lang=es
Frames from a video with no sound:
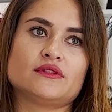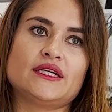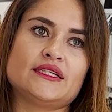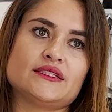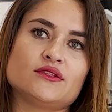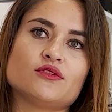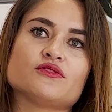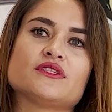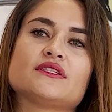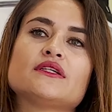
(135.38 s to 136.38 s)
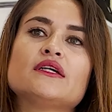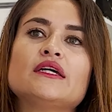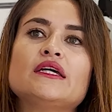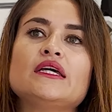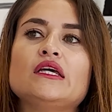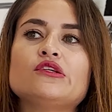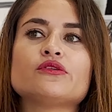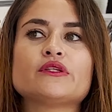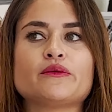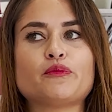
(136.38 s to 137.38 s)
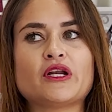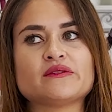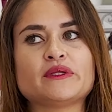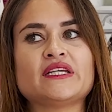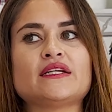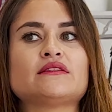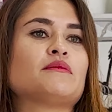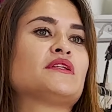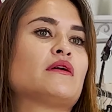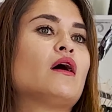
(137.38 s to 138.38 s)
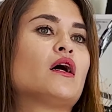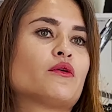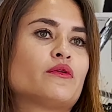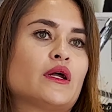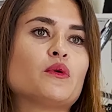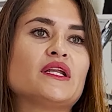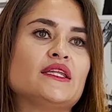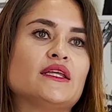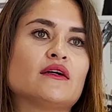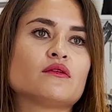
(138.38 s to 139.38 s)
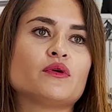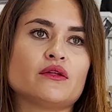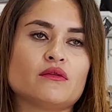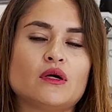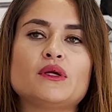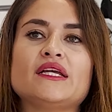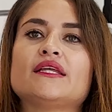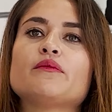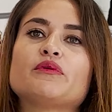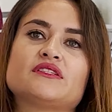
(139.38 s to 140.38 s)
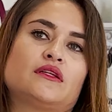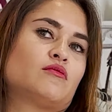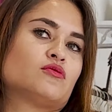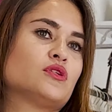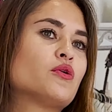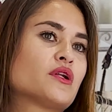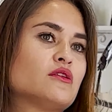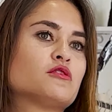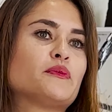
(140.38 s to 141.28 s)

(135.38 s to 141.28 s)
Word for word: en ese entonces. Y yo por las mañanas también trabajaba con una abuelita, cuidando a una abuelita, y pues tenía unos ahorritos